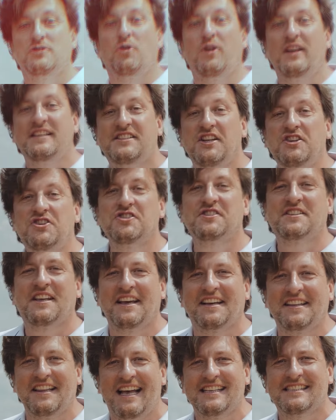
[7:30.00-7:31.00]

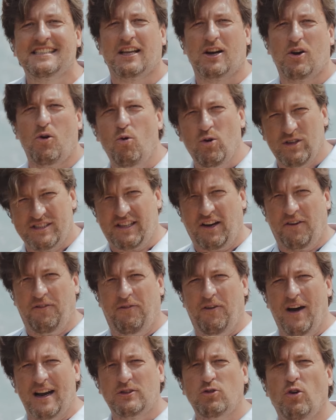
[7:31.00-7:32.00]
Туристический кластер «Остров»
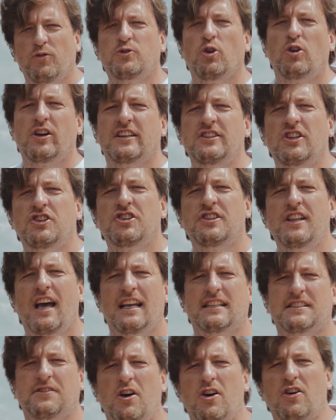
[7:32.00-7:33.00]
фортов только
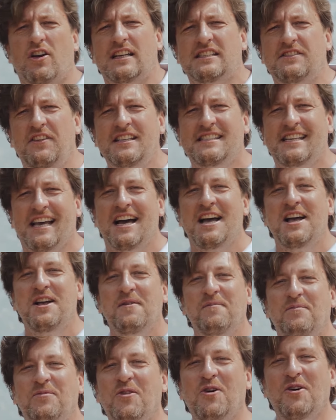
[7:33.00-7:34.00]
начинает свое развитие,
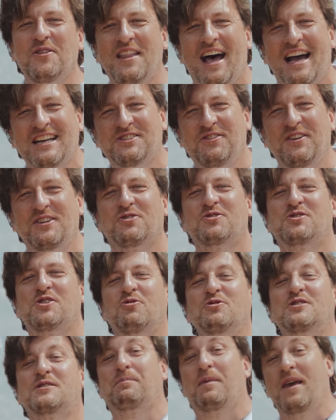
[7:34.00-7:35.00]
но наш вид уже
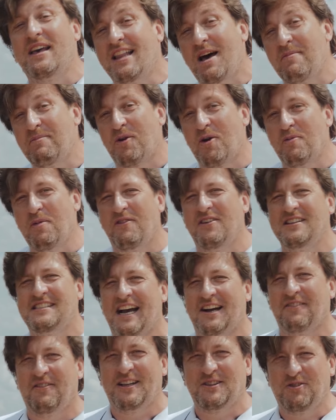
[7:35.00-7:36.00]
успел опробовать
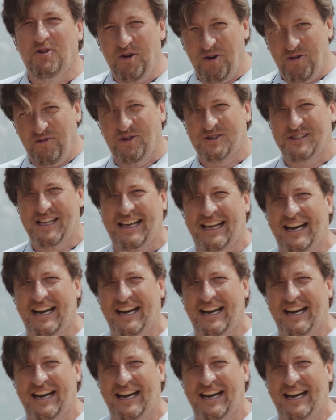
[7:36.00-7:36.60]
акваторию возле